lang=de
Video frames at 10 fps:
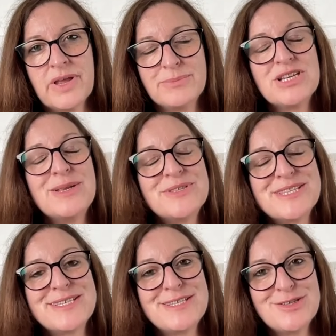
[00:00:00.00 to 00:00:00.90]
Am
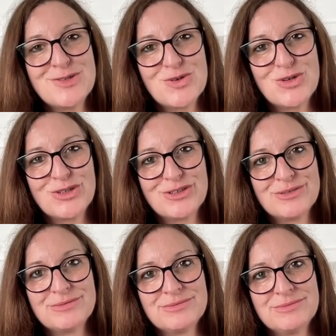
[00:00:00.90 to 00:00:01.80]
schlimmsten ist die Sucht
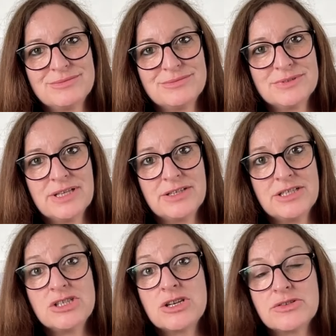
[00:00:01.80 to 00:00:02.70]

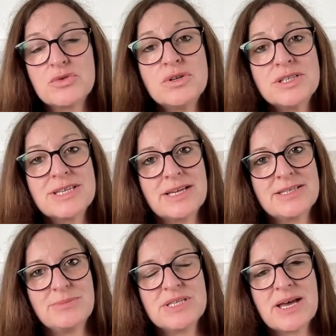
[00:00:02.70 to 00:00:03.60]
die Sucht nach
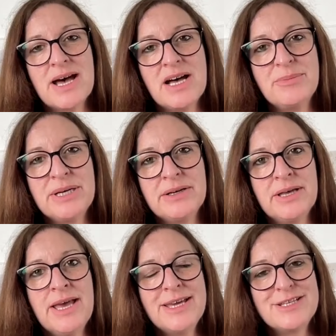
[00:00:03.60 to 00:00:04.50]
dem Drama,
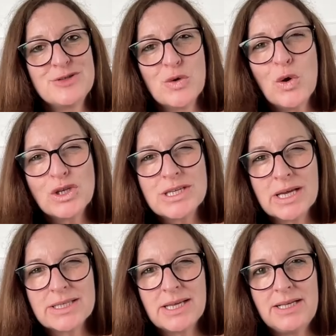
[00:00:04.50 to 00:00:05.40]
die Sucht
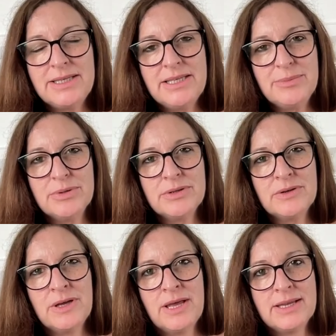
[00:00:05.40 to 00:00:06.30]
nach der
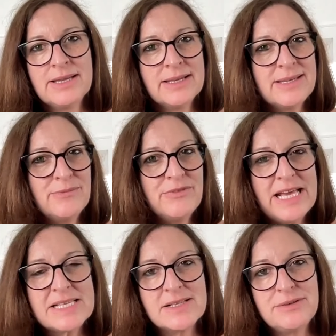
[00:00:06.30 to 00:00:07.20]
Liebe, nach dem
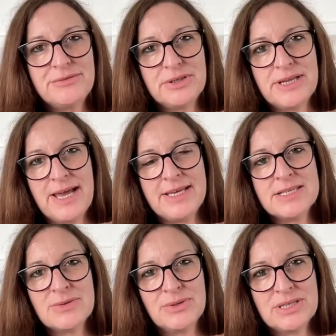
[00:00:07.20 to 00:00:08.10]
Wechsel von
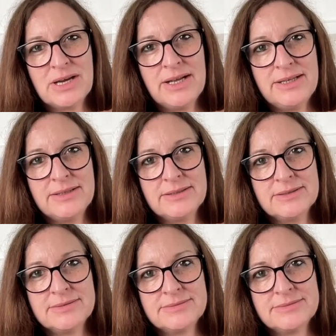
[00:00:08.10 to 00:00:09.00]
heiß und kalt.